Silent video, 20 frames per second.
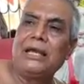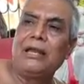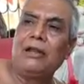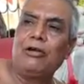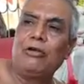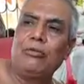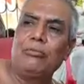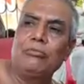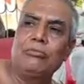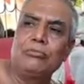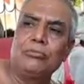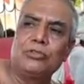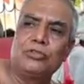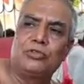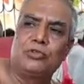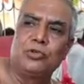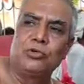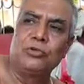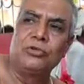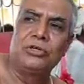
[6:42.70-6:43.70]
এরকম
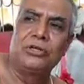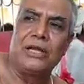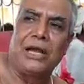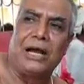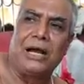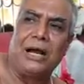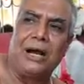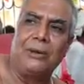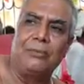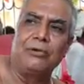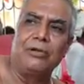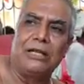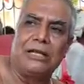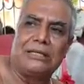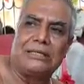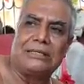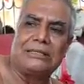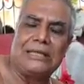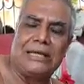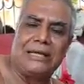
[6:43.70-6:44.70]
জুনডাঙ্গা বলে
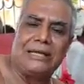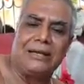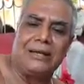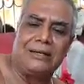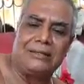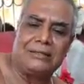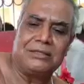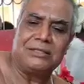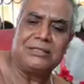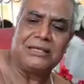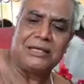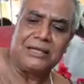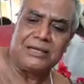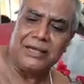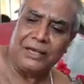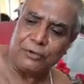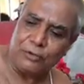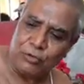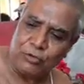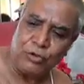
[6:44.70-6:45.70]
একটা জায়গা আছে
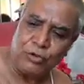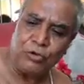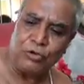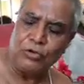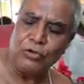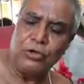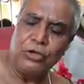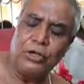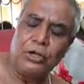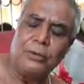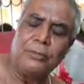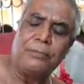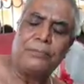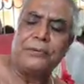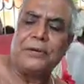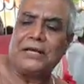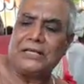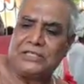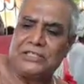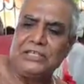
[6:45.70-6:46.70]
সেখানে এখনও
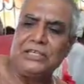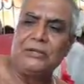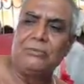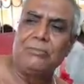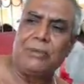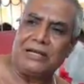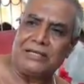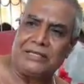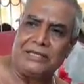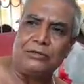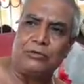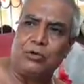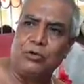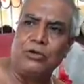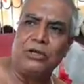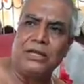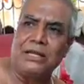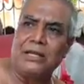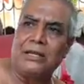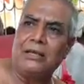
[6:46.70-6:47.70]
প্রাচীন মাটি
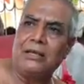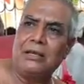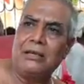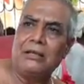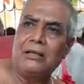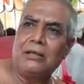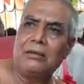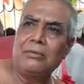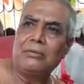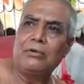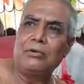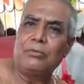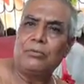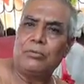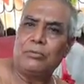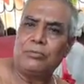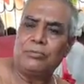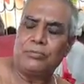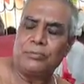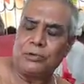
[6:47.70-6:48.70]
খুললে
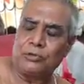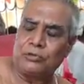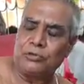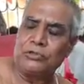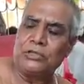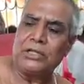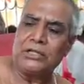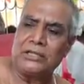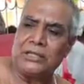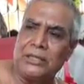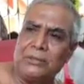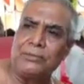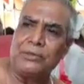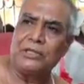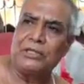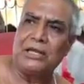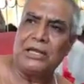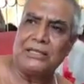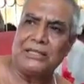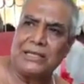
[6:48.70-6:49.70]

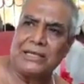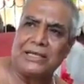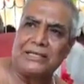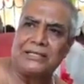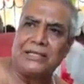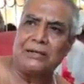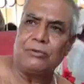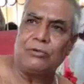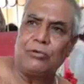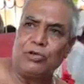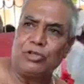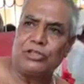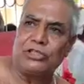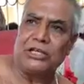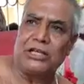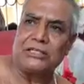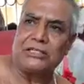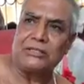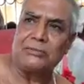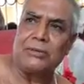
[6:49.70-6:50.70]

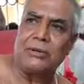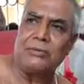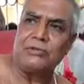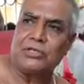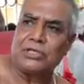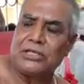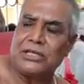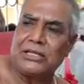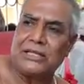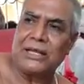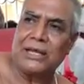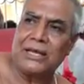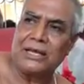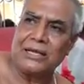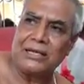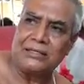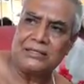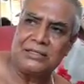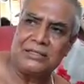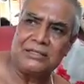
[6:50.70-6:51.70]
ঐতিহাসিকভাবে সেটা
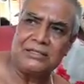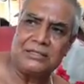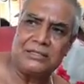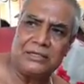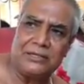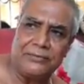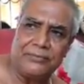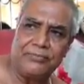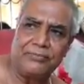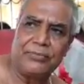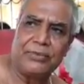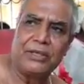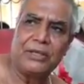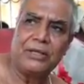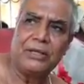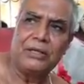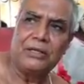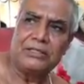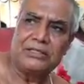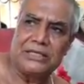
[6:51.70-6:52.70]
দেখা গেছে যে
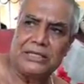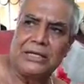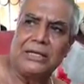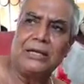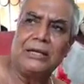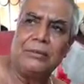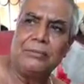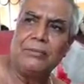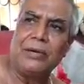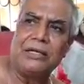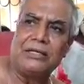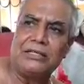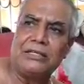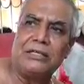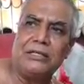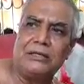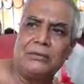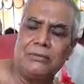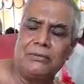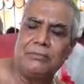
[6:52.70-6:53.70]
সেখানে
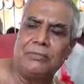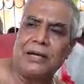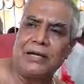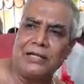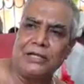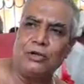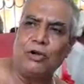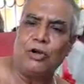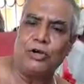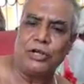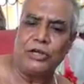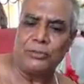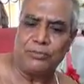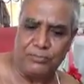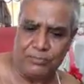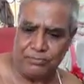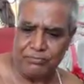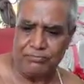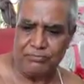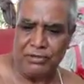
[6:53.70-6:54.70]
মাটির ঘরের
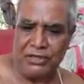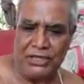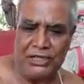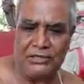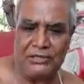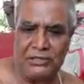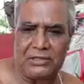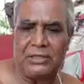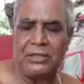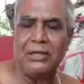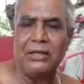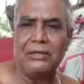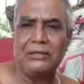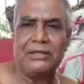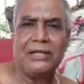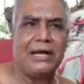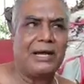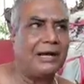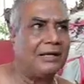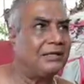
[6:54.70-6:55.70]
ভিত
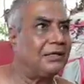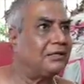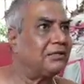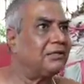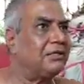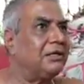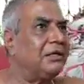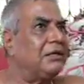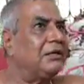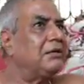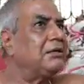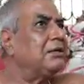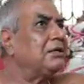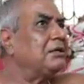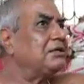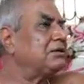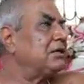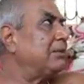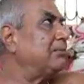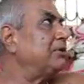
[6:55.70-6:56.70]
দেখা যাচ্ছে
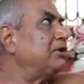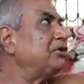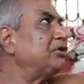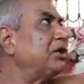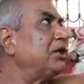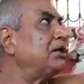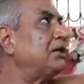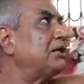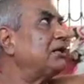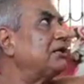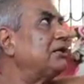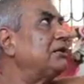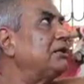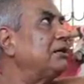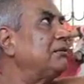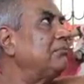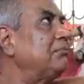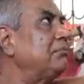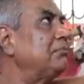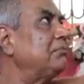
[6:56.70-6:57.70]
সামনে এই জায়গাটা কী
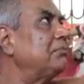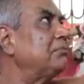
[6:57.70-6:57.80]
নাম